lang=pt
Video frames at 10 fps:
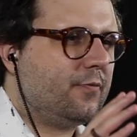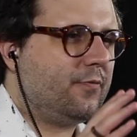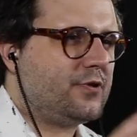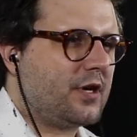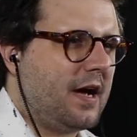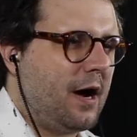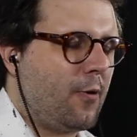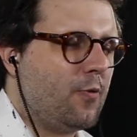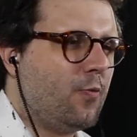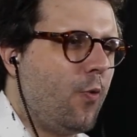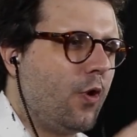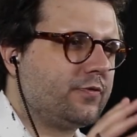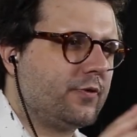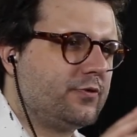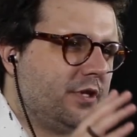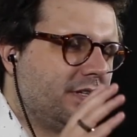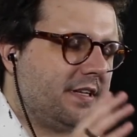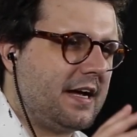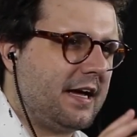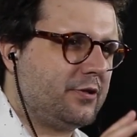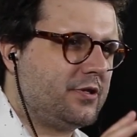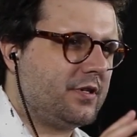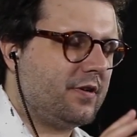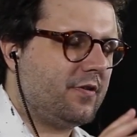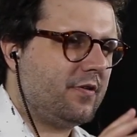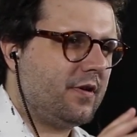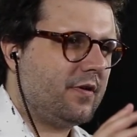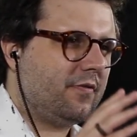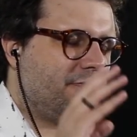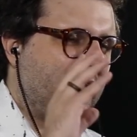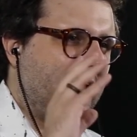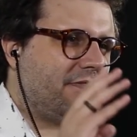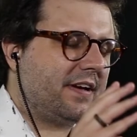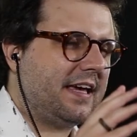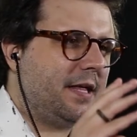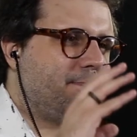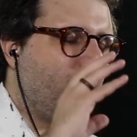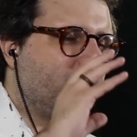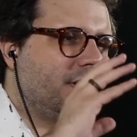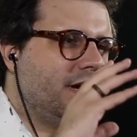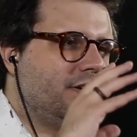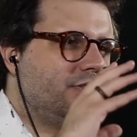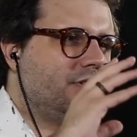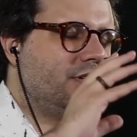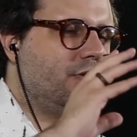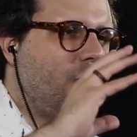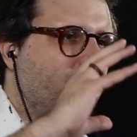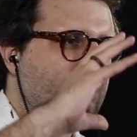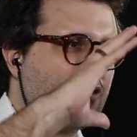Vitigal, o Oswald de Andrade falava que era importante nós